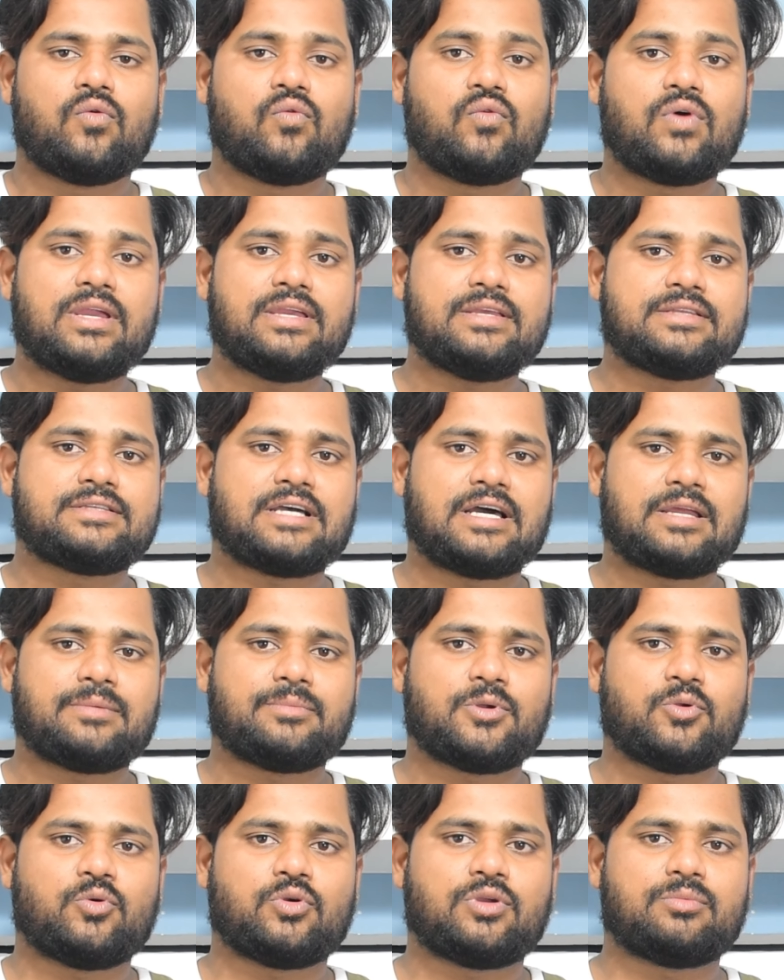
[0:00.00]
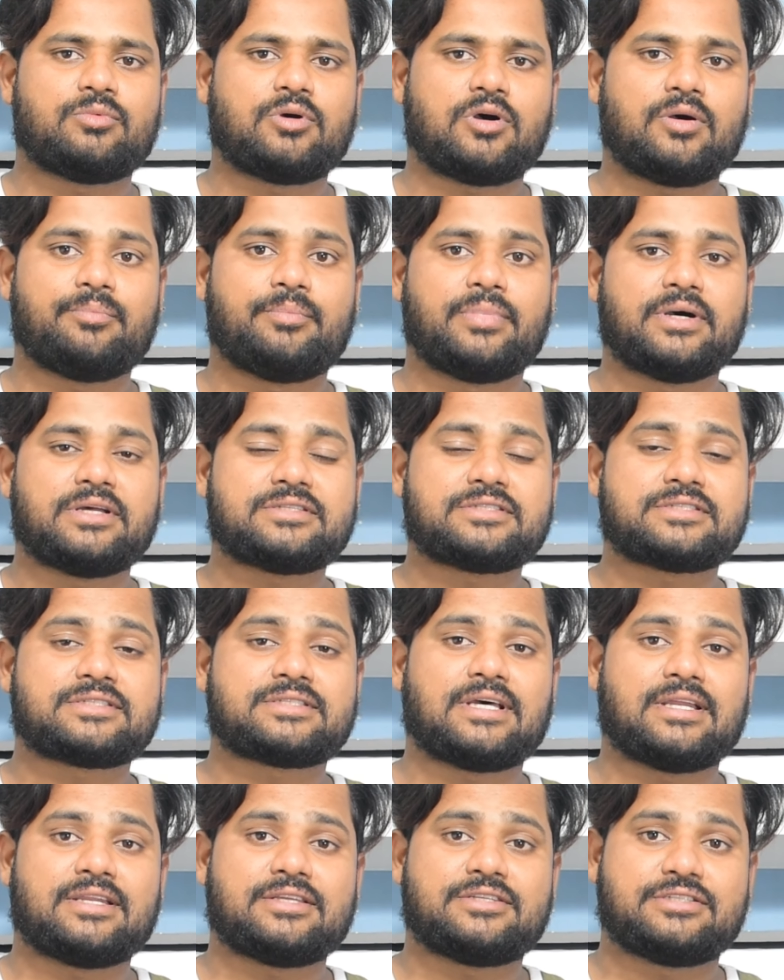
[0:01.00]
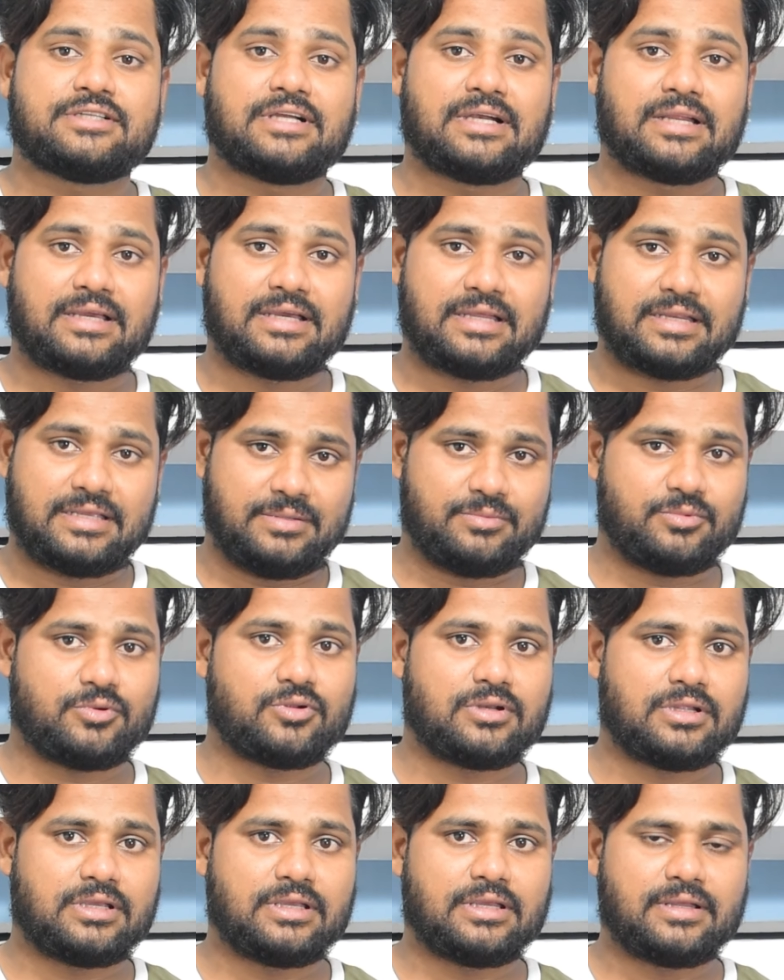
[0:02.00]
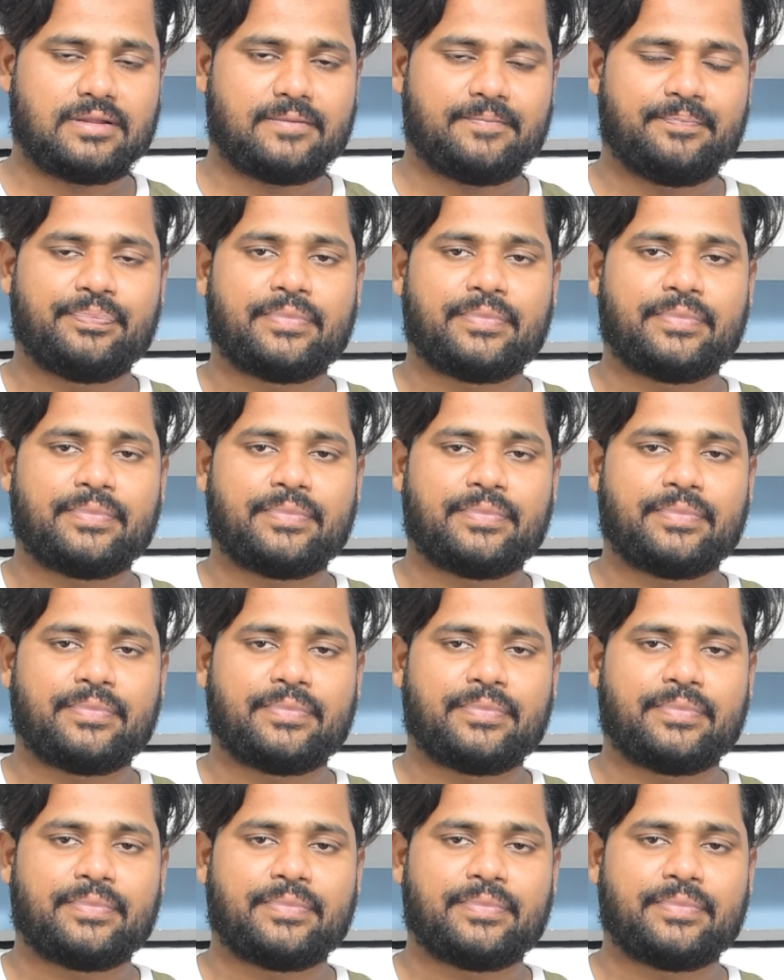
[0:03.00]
वहीं जानवरों की मोहब्बत सर चढ़ करके बोल रही है